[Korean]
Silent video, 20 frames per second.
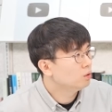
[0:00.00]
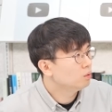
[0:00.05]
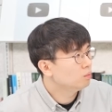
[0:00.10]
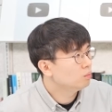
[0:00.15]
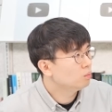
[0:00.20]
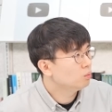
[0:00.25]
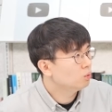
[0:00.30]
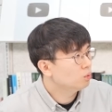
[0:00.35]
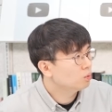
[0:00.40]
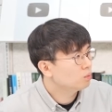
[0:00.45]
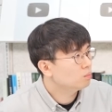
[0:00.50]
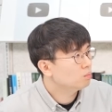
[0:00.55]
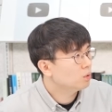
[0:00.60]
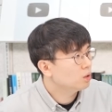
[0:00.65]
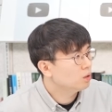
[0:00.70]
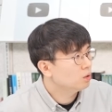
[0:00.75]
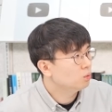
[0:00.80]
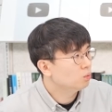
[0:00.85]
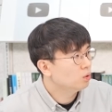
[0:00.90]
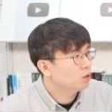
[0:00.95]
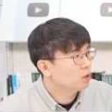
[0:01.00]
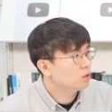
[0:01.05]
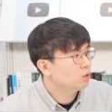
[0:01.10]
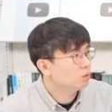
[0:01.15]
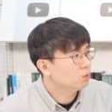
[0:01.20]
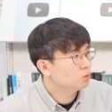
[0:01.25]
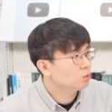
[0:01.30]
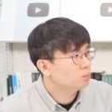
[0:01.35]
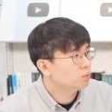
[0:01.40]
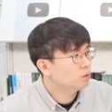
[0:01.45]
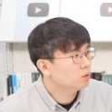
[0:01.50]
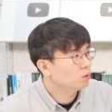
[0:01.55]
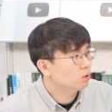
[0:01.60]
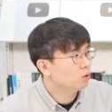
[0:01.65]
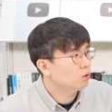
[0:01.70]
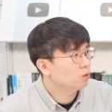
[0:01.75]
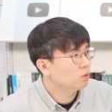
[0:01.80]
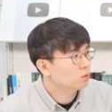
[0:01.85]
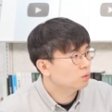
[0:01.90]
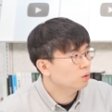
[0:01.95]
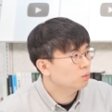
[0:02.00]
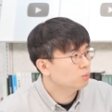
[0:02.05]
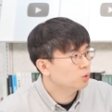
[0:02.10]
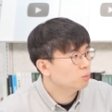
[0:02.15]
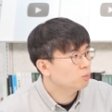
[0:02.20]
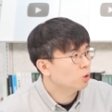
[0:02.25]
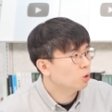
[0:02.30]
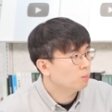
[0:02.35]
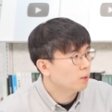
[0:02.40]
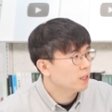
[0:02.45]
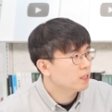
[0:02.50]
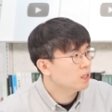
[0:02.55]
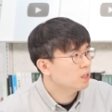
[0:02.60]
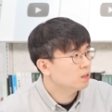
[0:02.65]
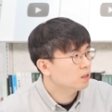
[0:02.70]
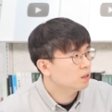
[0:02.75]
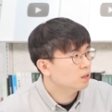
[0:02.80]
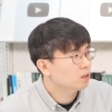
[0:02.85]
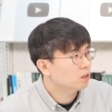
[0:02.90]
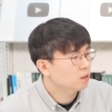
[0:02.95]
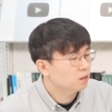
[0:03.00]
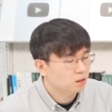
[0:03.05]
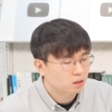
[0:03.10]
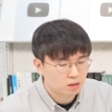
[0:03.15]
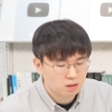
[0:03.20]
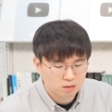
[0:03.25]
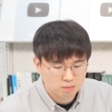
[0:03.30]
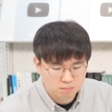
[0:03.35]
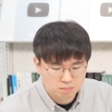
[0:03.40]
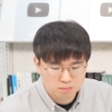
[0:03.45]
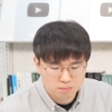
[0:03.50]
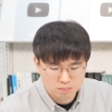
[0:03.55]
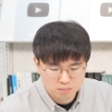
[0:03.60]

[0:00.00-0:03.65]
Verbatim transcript: 이제 뭐 많이 온라인으로 쇼핑 더 점점 더 많이 할 테니까. 네 그렇죠. 음,